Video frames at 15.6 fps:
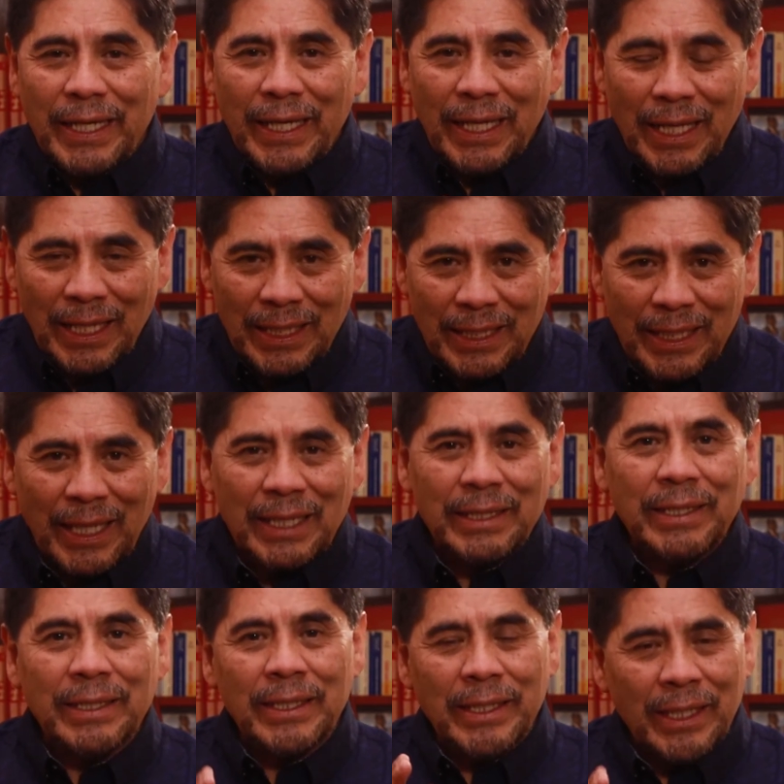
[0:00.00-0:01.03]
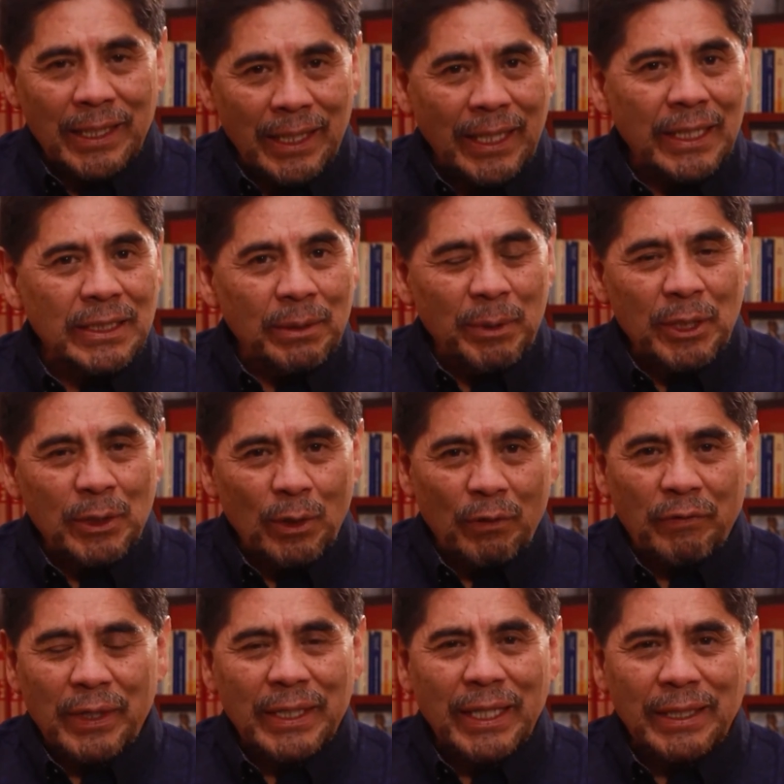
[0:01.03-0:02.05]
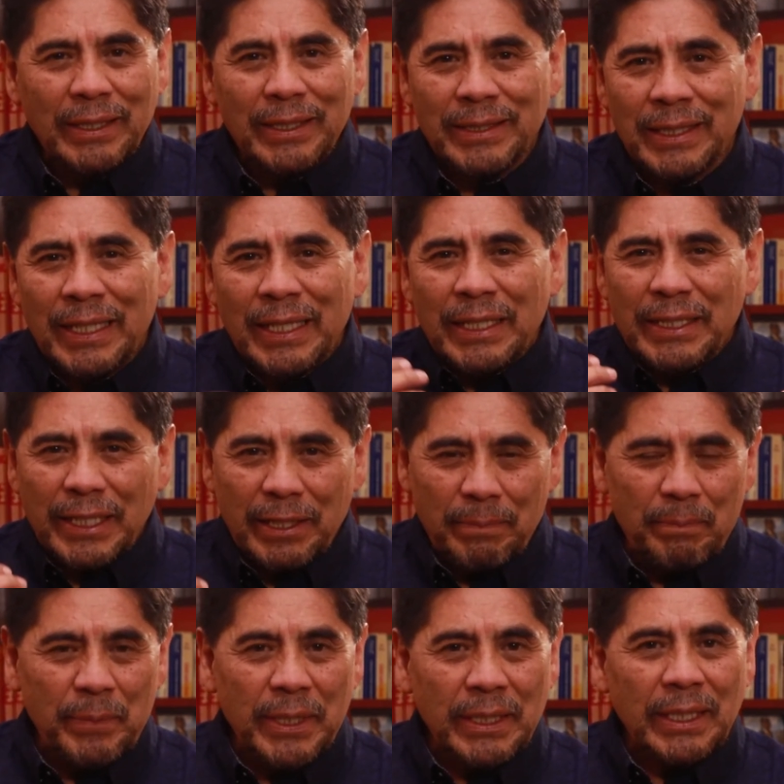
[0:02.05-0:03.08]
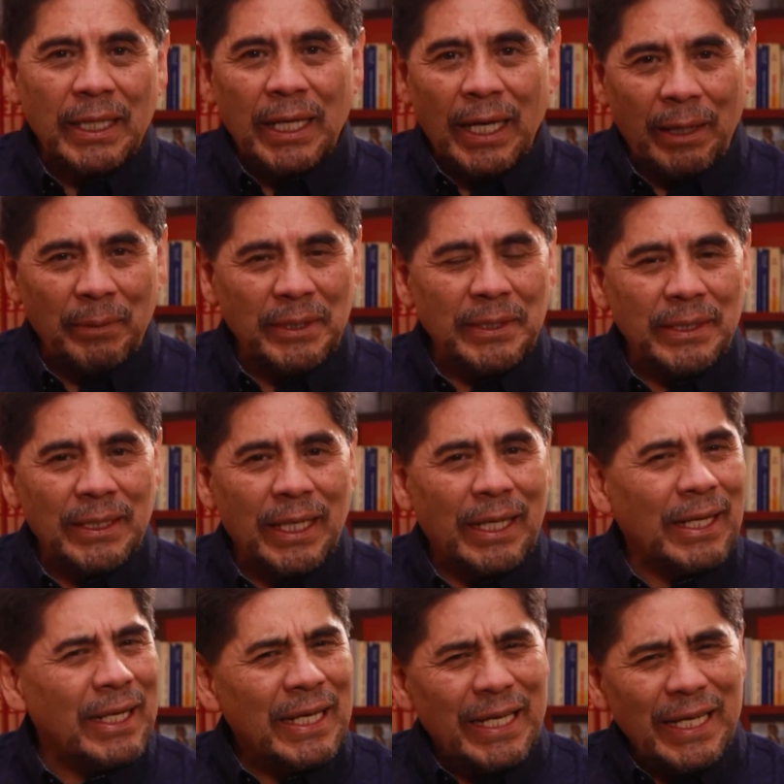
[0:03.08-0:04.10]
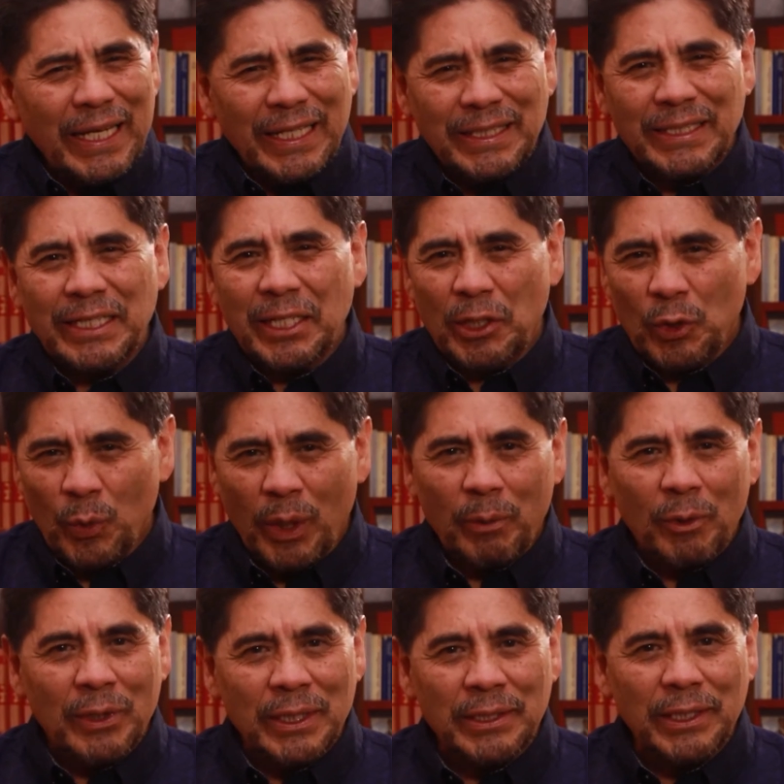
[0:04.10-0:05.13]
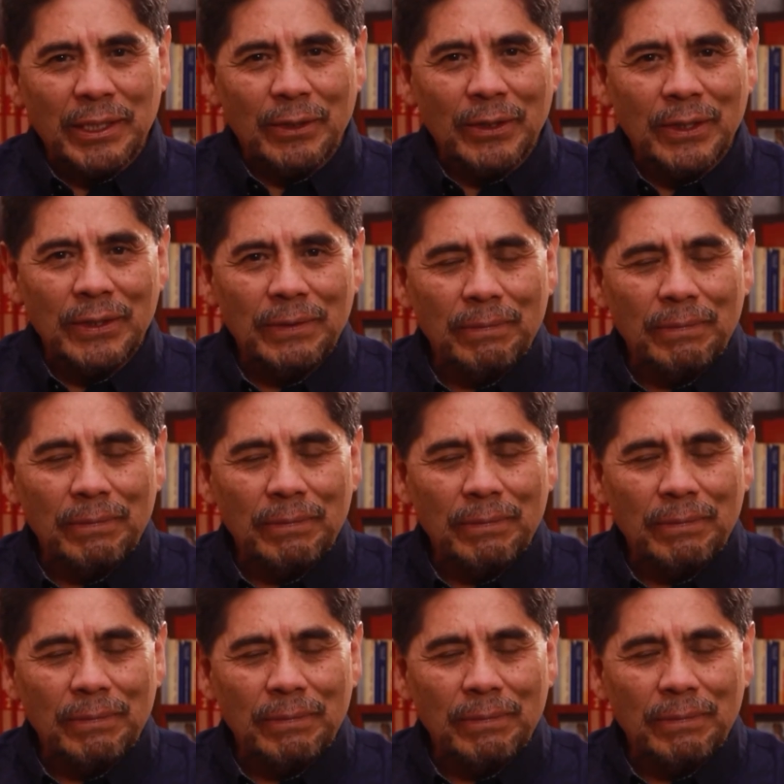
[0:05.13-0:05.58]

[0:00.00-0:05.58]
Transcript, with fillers: El alcalde de Yanacachi, Víctor Fernández, te invita a visitar este nuevo destino.